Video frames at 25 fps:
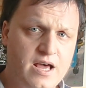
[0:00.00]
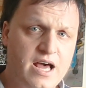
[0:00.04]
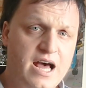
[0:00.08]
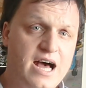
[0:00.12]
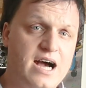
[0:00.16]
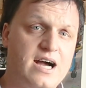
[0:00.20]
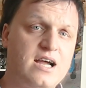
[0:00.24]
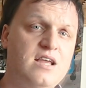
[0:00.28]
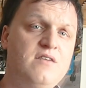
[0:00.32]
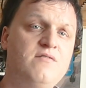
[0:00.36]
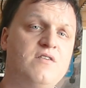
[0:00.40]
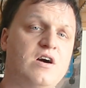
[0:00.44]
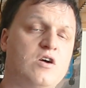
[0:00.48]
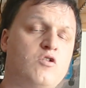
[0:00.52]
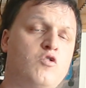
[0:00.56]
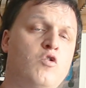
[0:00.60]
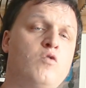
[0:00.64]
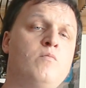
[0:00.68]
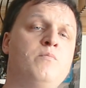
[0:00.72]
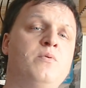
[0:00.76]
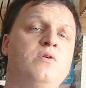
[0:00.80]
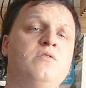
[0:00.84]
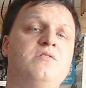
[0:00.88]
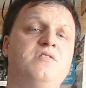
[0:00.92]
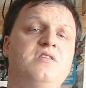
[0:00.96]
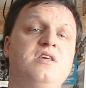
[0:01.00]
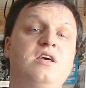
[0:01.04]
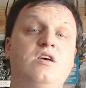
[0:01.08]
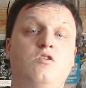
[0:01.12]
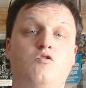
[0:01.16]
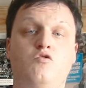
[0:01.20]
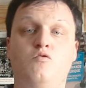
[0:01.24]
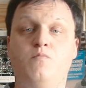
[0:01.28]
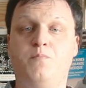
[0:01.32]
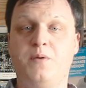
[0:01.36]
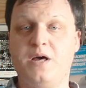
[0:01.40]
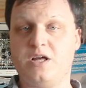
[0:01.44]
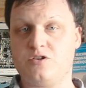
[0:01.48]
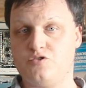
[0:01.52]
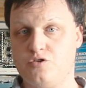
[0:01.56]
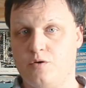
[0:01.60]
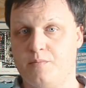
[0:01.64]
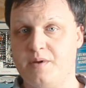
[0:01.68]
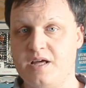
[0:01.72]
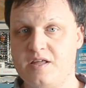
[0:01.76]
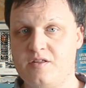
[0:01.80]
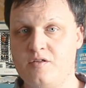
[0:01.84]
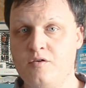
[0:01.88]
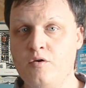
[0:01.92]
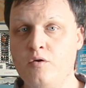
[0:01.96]
arrive à compenser une
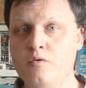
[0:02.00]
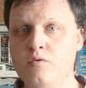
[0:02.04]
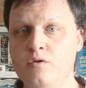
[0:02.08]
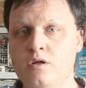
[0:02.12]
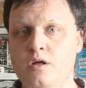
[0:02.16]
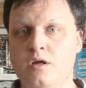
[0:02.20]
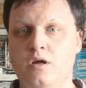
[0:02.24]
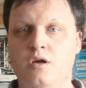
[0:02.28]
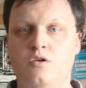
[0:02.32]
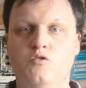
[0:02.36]
perturbation